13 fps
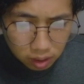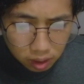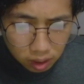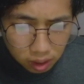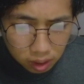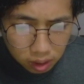
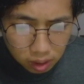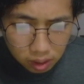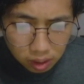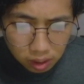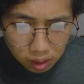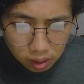sih.
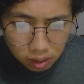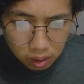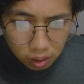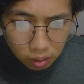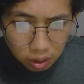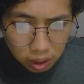
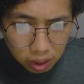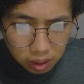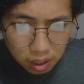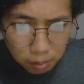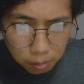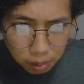Oke, okay,
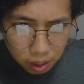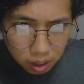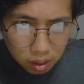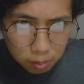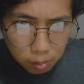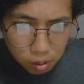
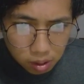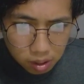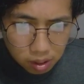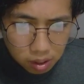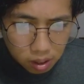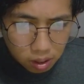kenapa
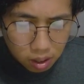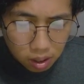Bon?